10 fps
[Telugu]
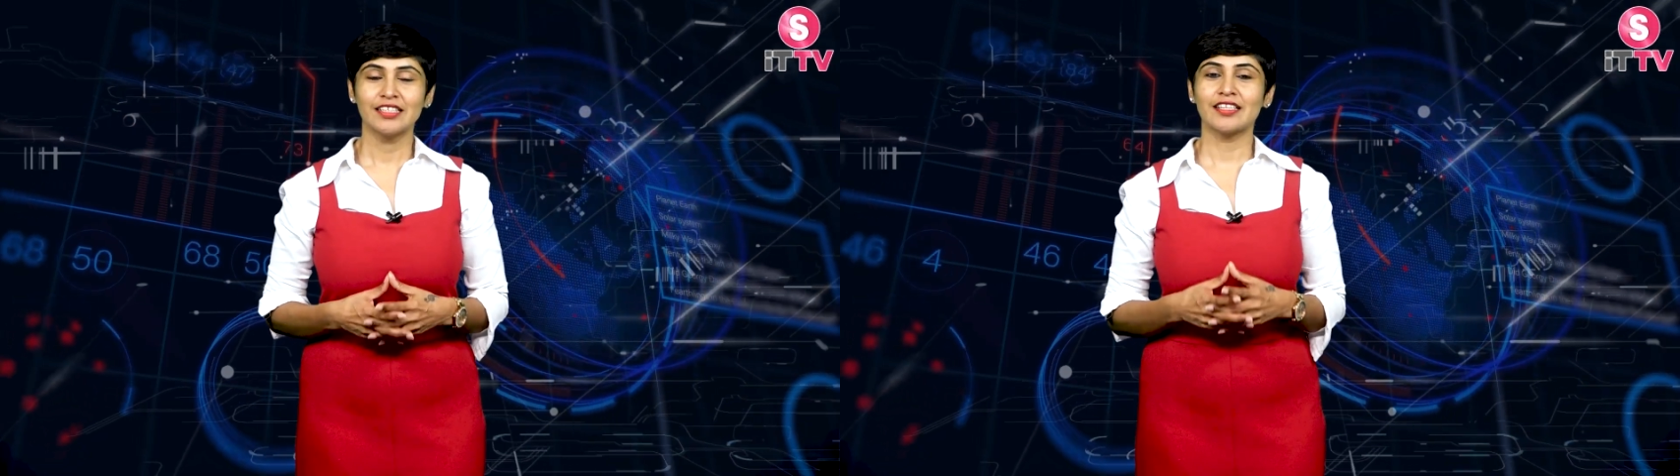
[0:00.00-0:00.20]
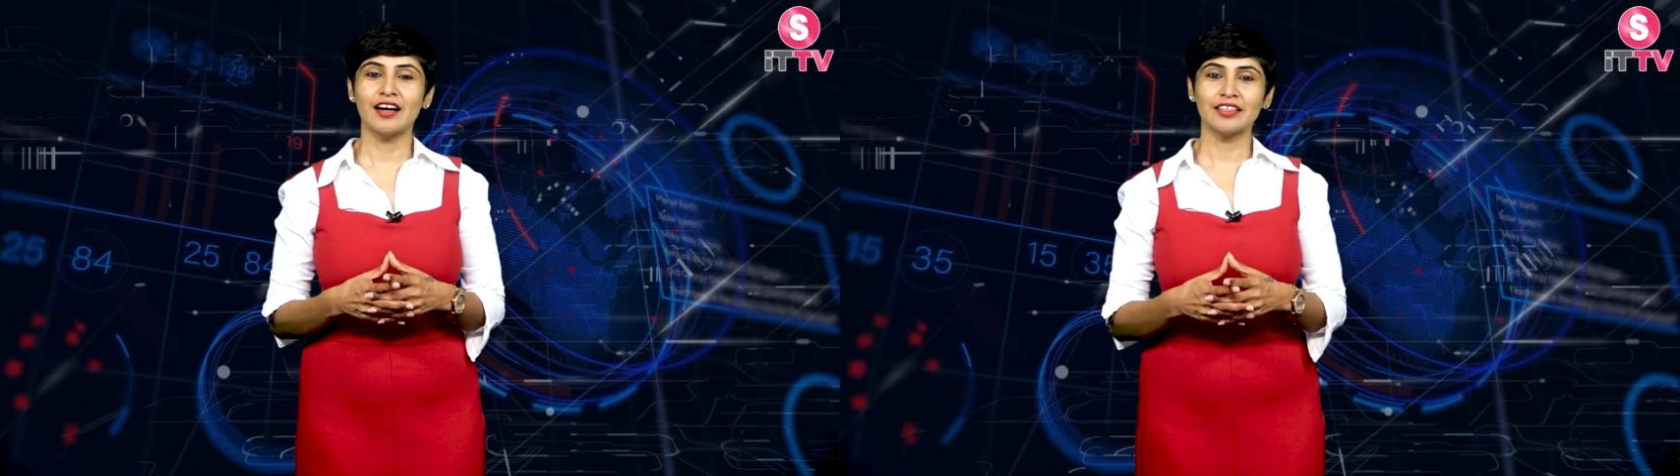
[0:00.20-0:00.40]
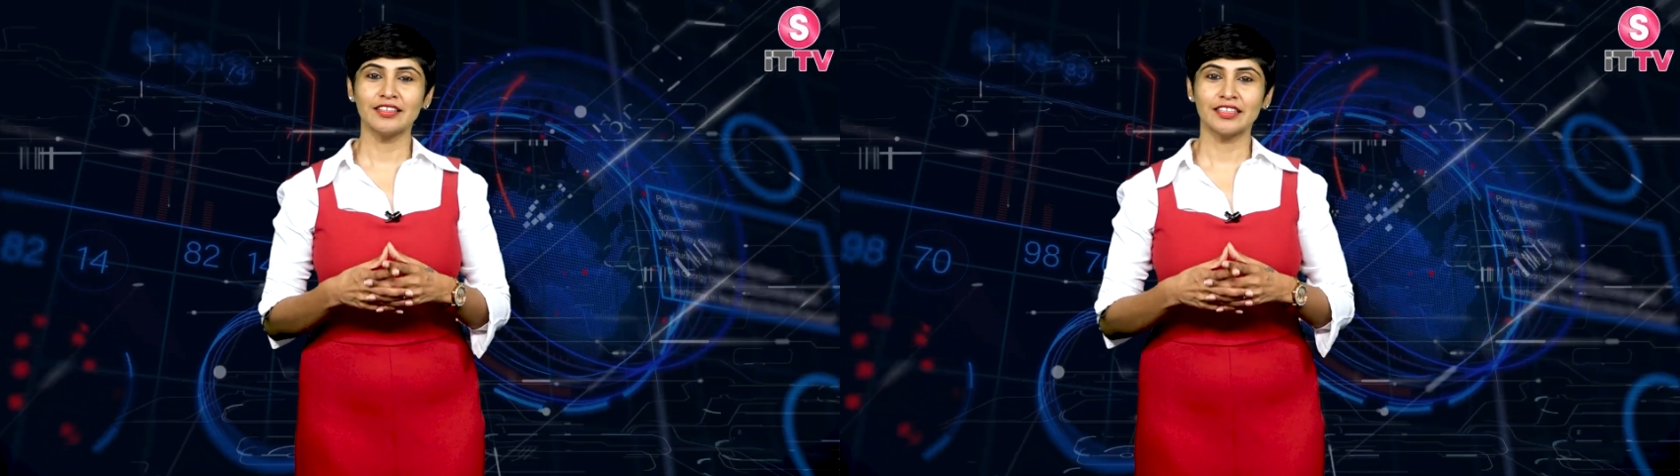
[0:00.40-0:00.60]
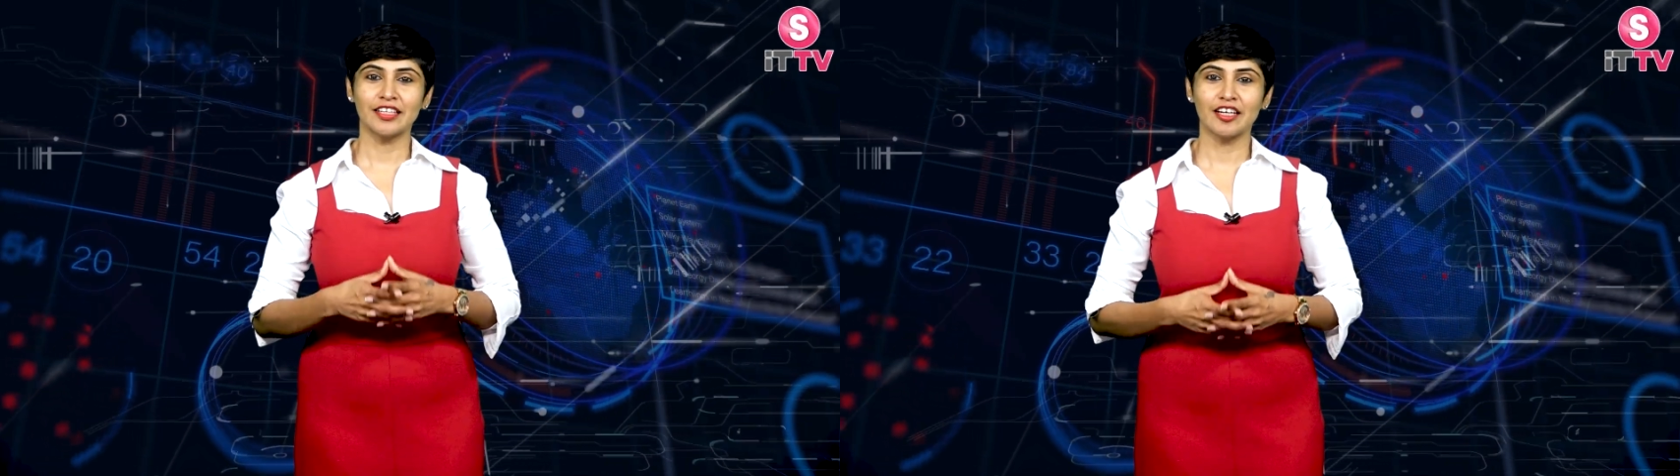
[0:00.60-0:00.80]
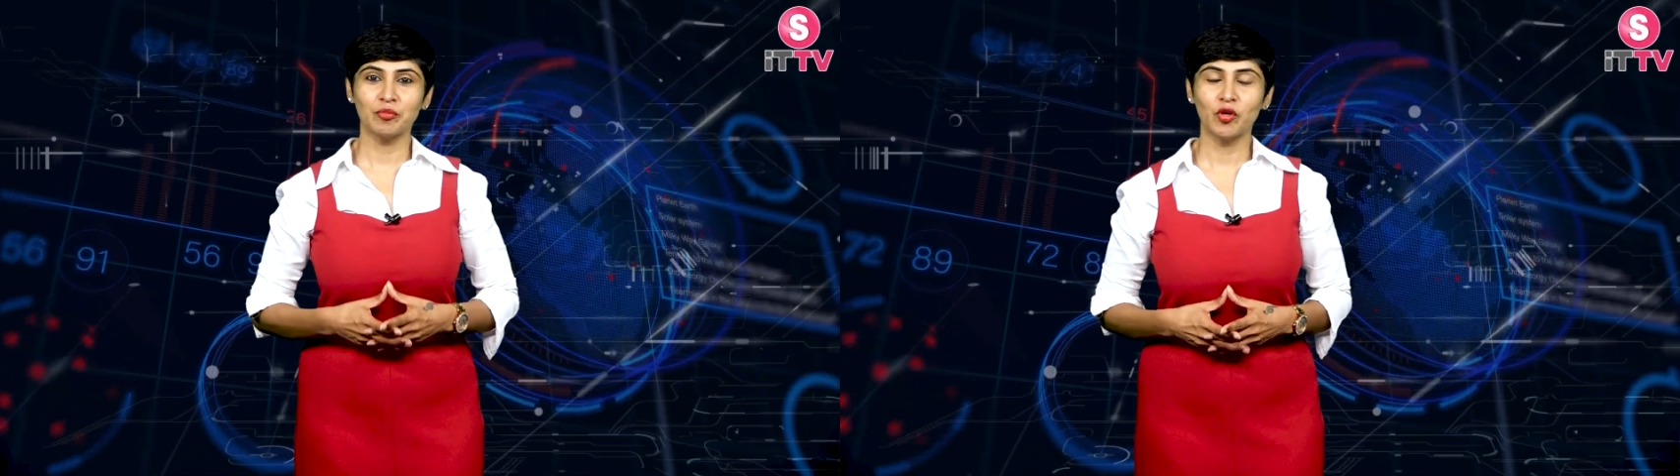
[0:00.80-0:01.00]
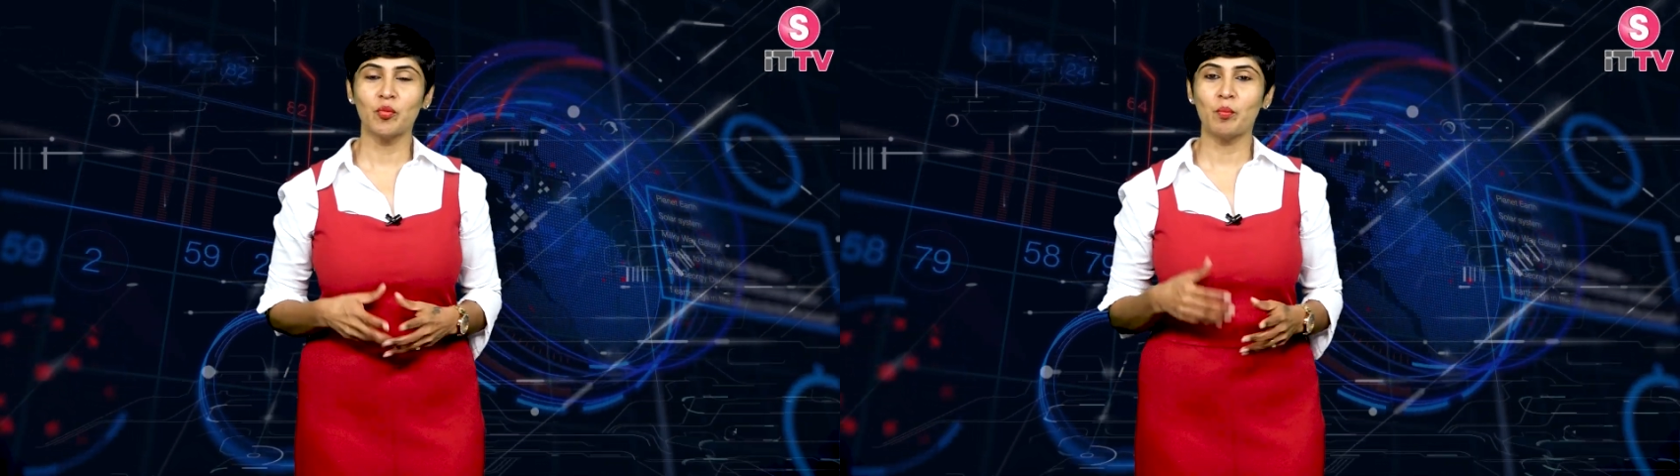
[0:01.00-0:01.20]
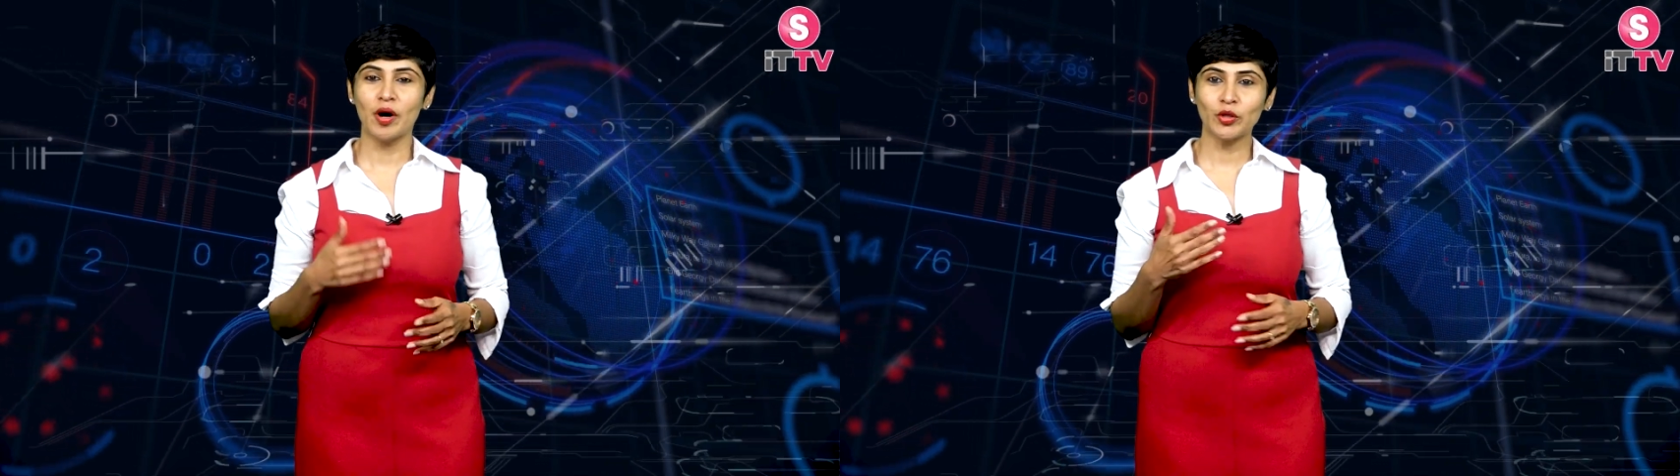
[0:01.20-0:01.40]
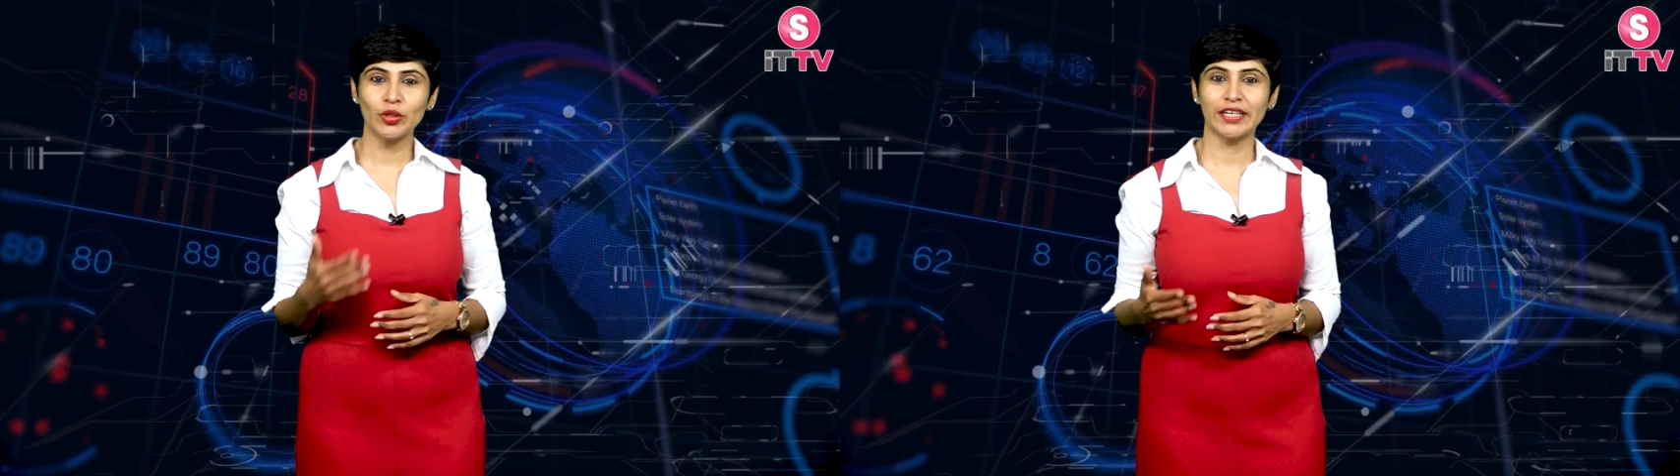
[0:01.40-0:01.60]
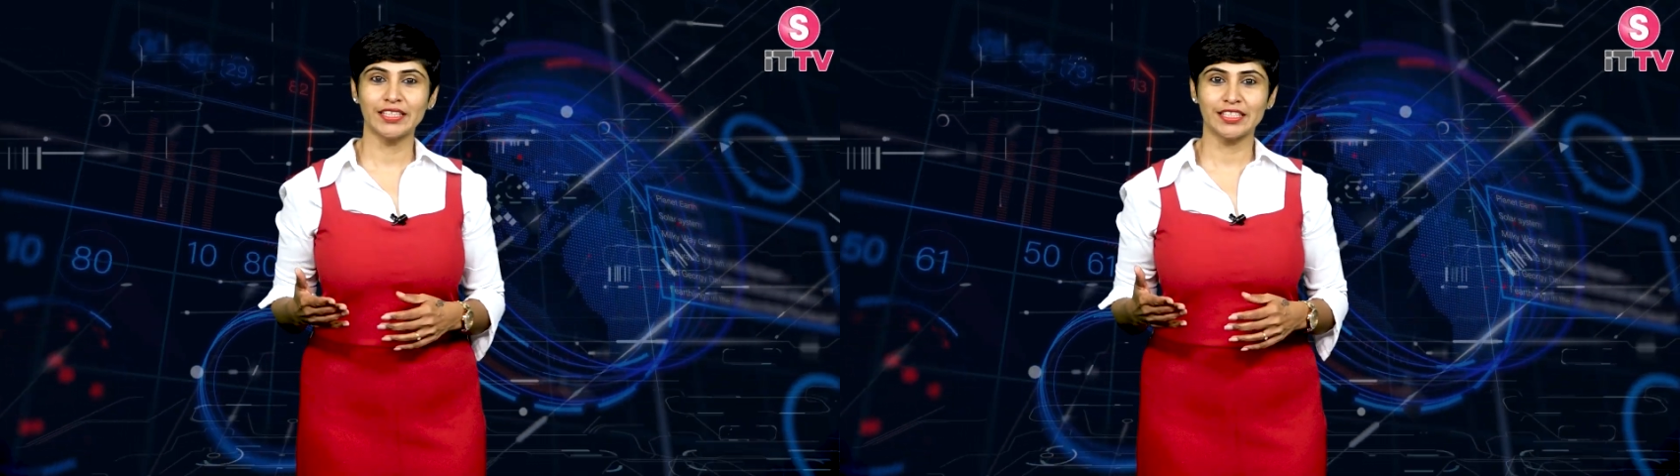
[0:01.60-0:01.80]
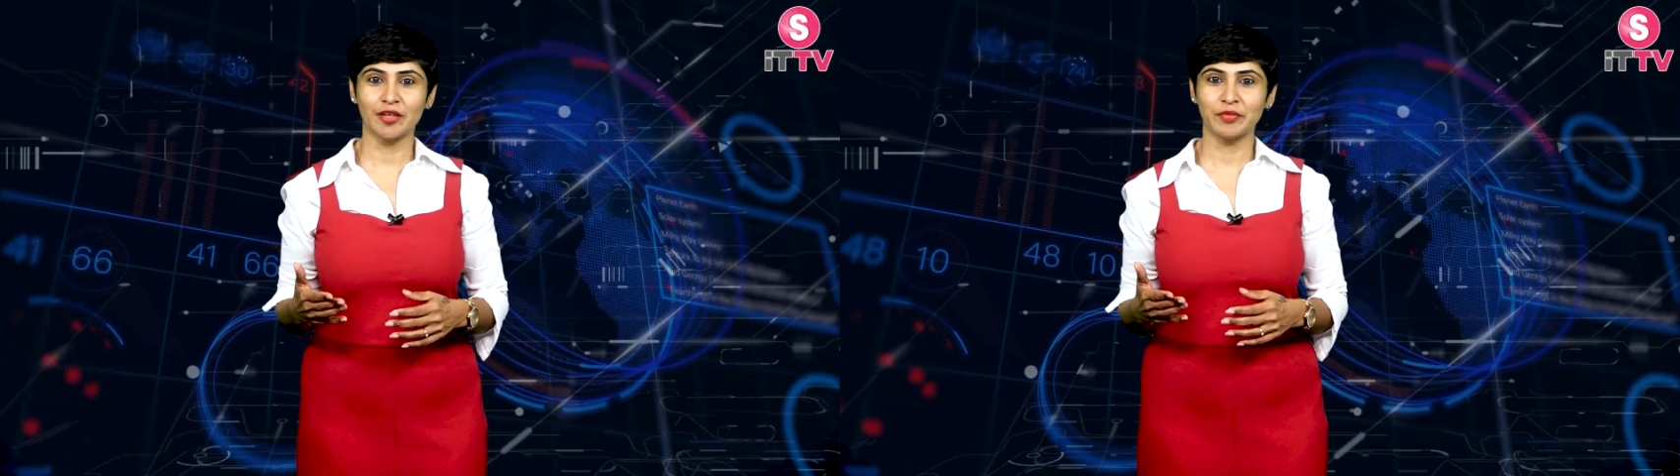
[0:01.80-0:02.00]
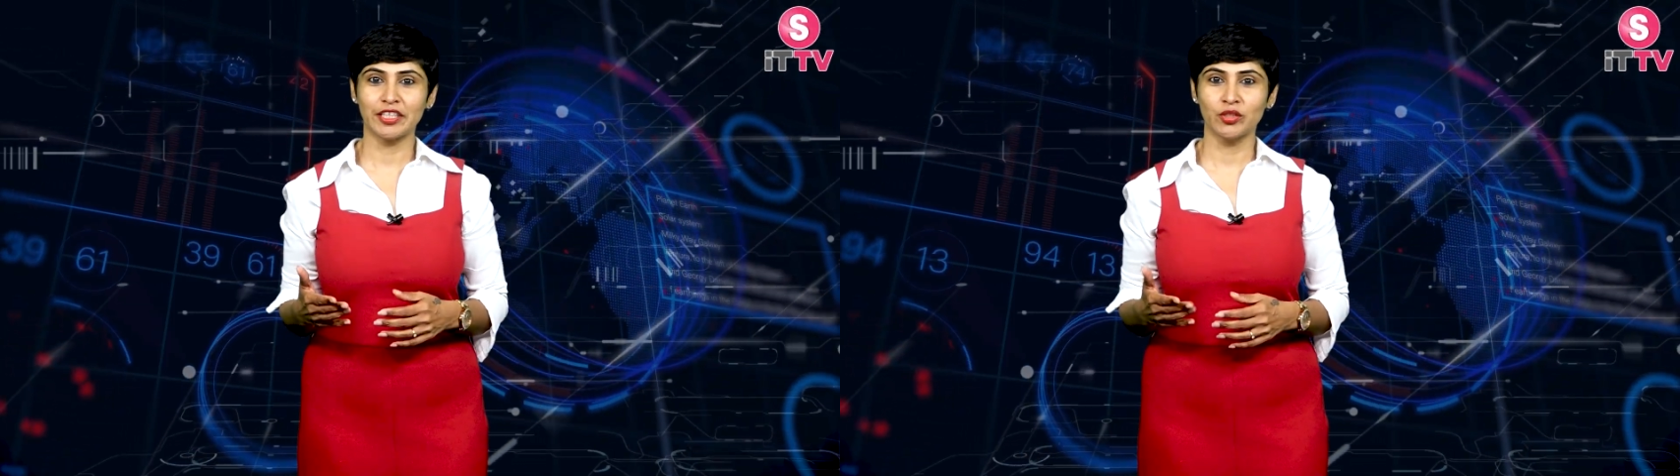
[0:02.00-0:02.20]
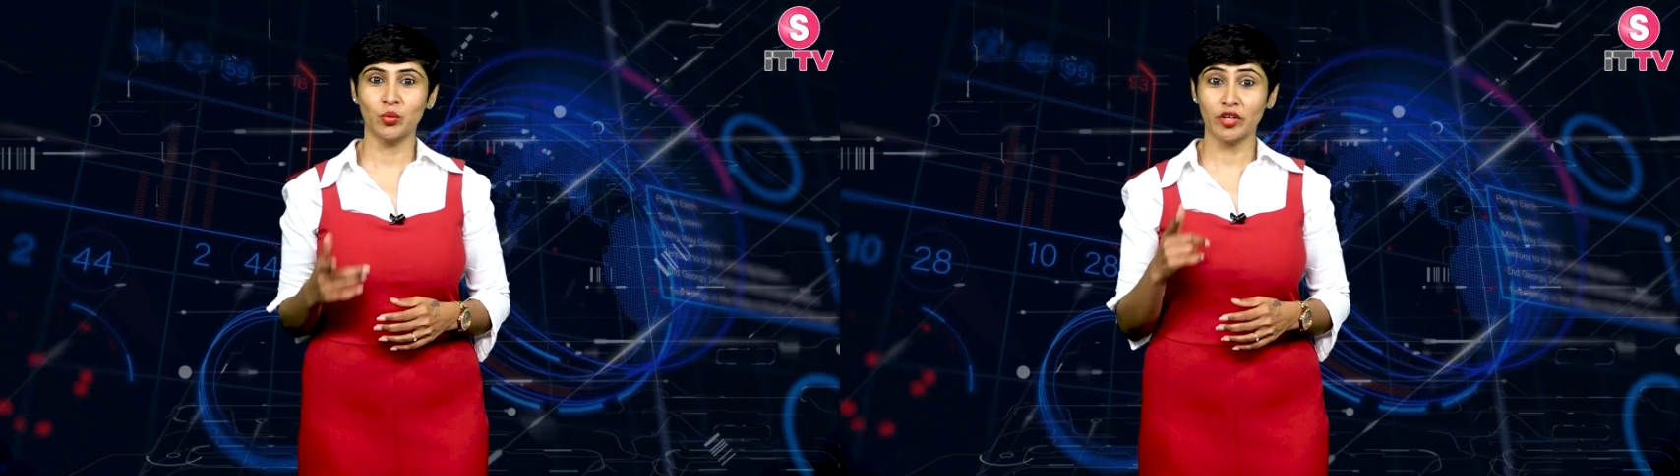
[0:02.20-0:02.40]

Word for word: సాంకేతిక రంగంలో మరో లేటెస్ట్ అప్డేట్ ను